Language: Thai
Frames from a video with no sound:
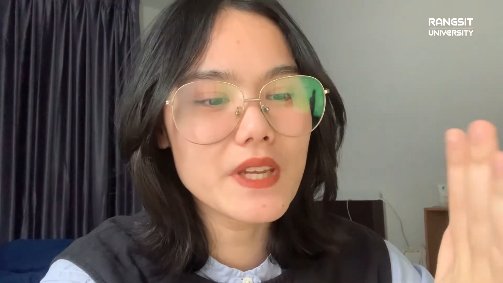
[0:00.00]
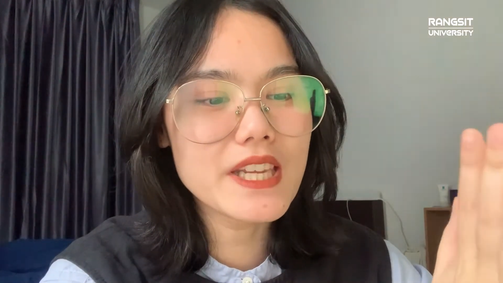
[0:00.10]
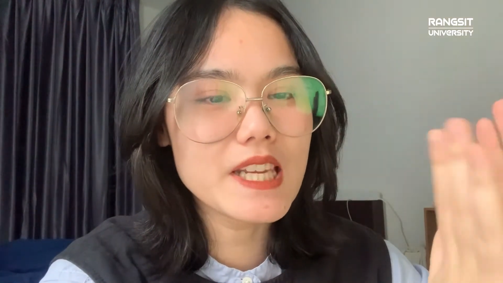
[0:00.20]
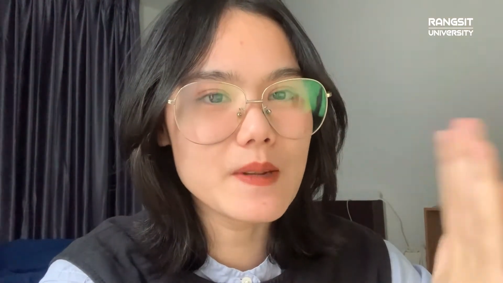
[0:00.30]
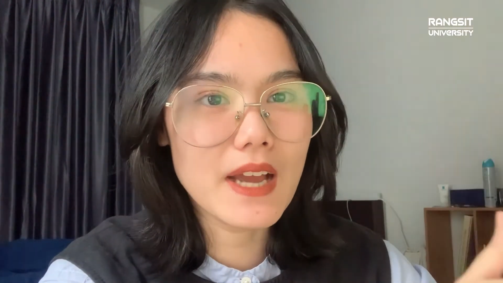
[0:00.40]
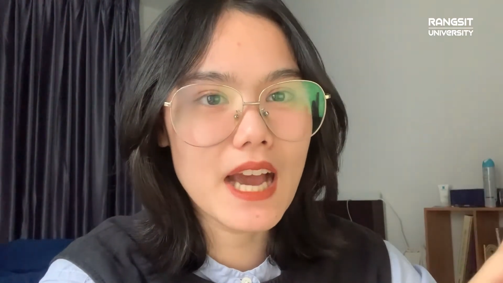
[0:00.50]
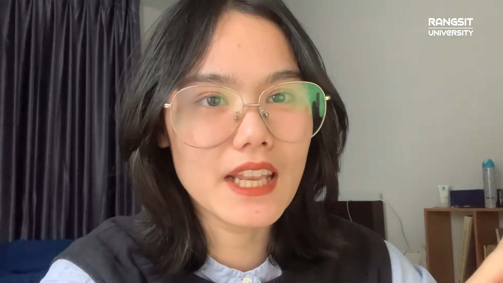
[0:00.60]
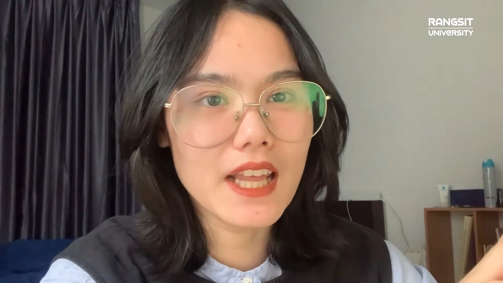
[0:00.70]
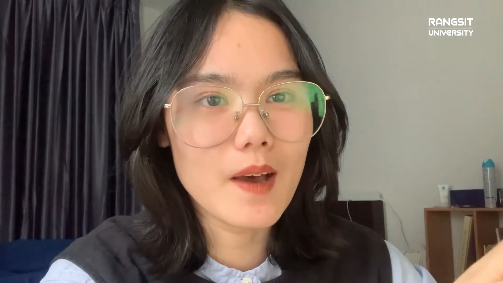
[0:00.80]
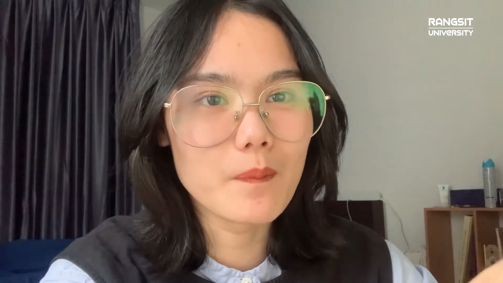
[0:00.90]
พี่ทีมงา
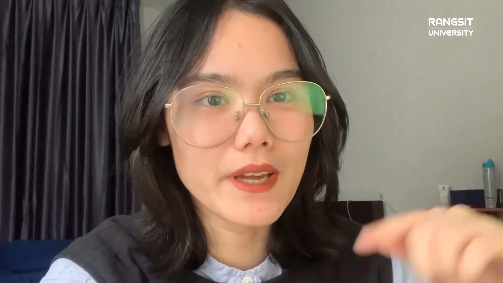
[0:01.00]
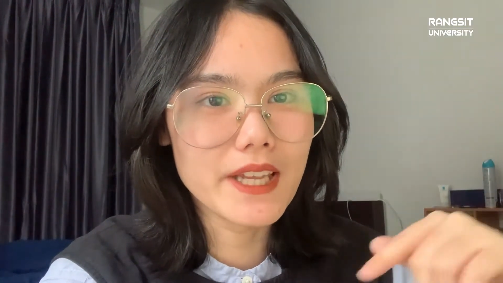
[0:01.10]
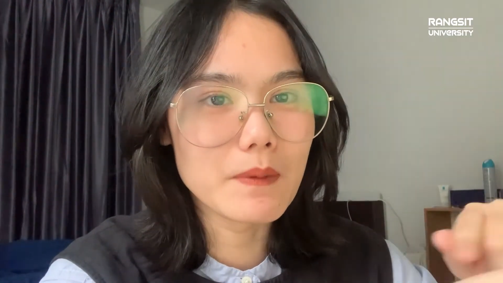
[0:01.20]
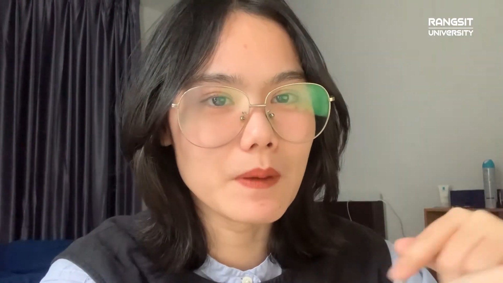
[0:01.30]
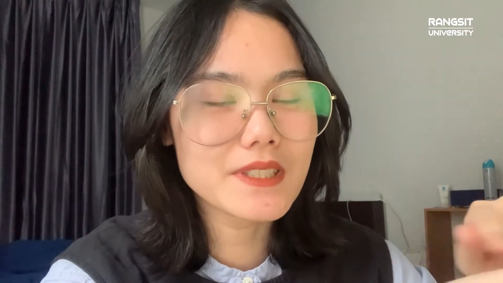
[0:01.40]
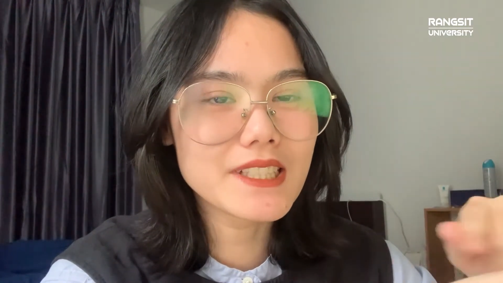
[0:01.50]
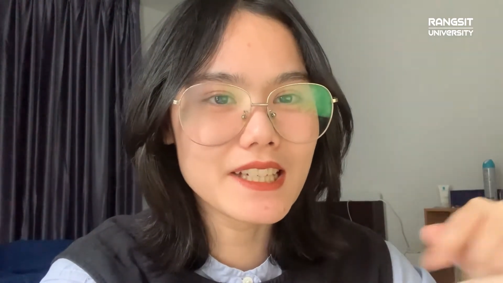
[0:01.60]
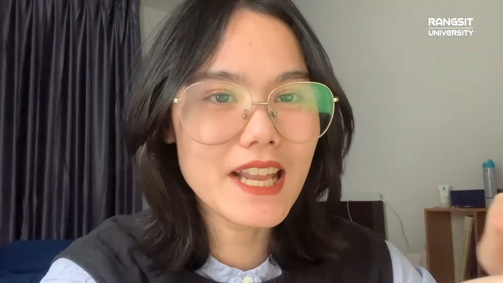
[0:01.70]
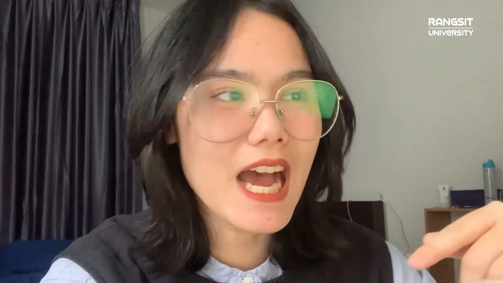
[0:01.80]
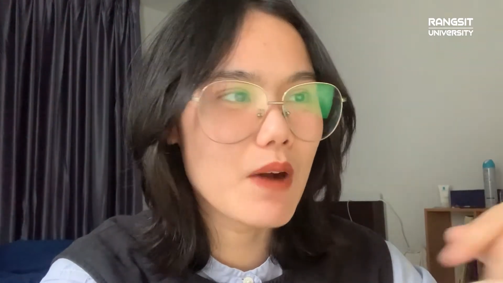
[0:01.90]
นนะคะ ไปแบบ
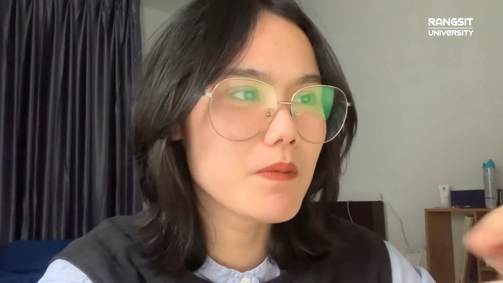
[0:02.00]
เซิร์ชหา